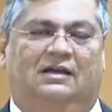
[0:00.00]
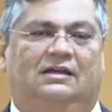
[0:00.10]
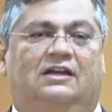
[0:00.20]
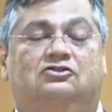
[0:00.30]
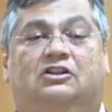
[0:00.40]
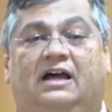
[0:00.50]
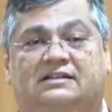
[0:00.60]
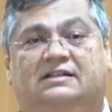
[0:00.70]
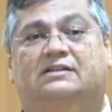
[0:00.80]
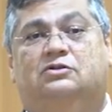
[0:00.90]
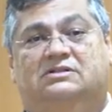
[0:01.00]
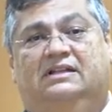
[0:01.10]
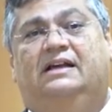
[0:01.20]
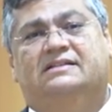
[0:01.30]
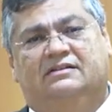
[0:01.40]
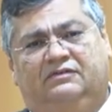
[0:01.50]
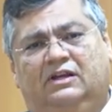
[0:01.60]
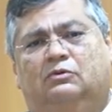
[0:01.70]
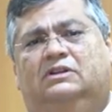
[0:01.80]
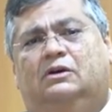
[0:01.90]
em entidades da sociedade
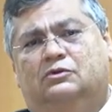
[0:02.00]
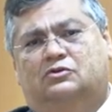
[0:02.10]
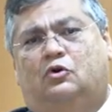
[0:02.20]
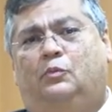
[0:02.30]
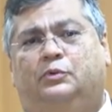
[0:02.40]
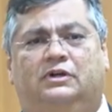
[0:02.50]
civil. Então, o escopo